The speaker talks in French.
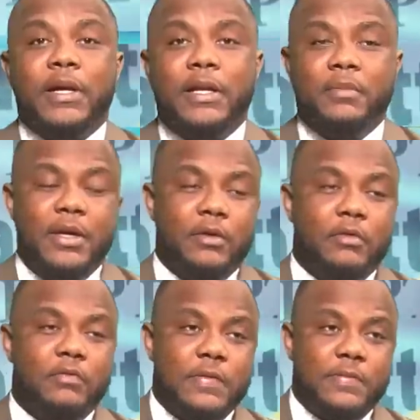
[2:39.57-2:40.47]
en parler,
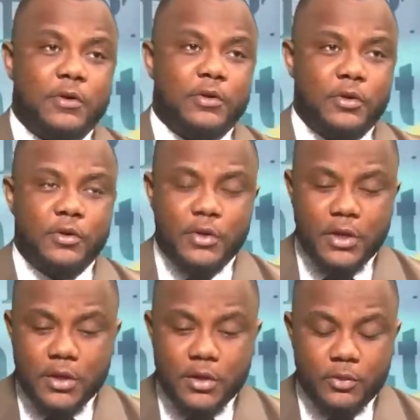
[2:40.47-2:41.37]
mais on va prendre
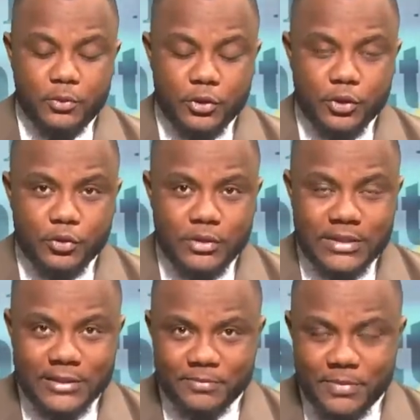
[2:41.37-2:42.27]
euh, plusieurs
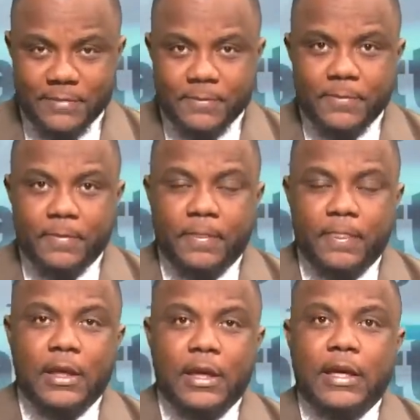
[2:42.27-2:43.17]
autres aspects.
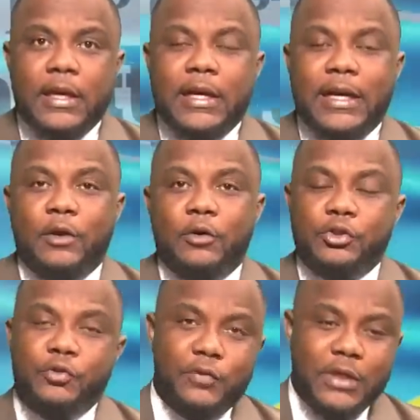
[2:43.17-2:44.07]
Alors,
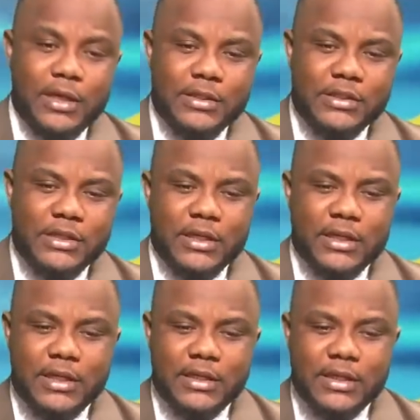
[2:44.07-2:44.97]
je voudrais déjà
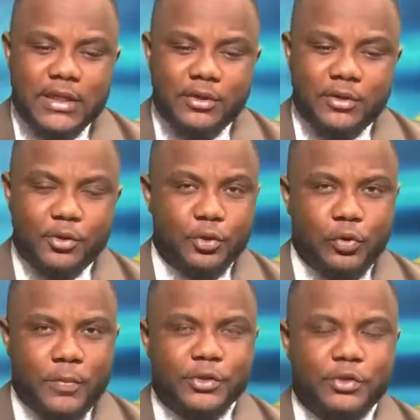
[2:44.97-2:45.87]
recadrer euh, deux,
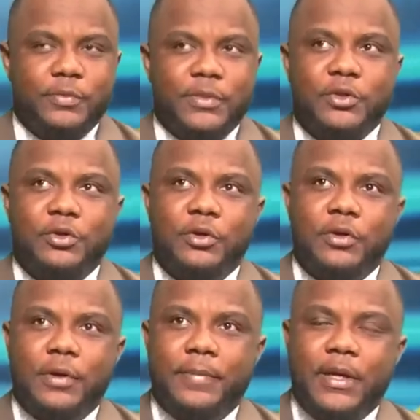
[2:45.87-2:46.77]
trois personnes, parce
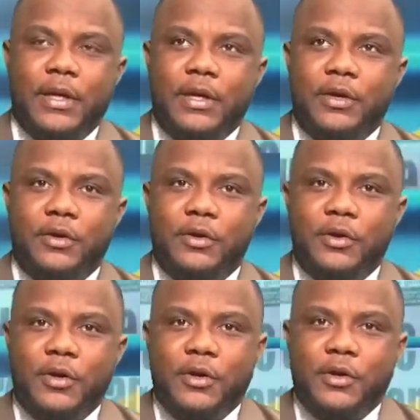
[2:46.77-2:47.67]
que après
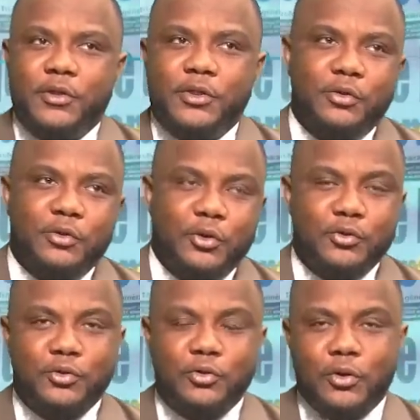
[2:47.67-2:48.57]
j'ai
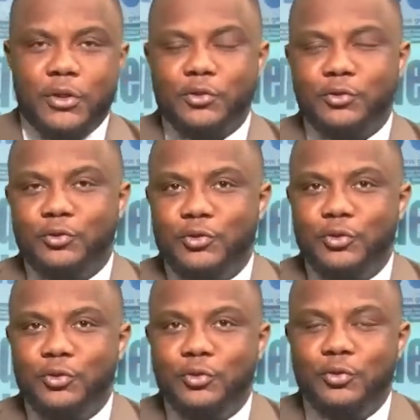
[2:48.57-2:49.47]
entendu dans les réseaux
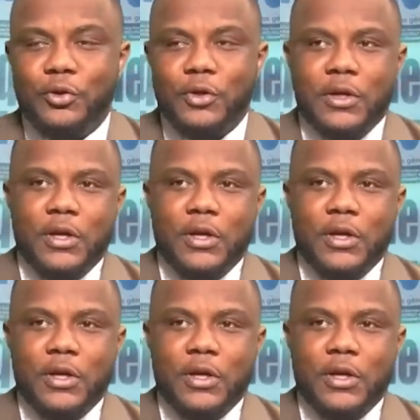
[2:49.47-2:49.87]
sociaux,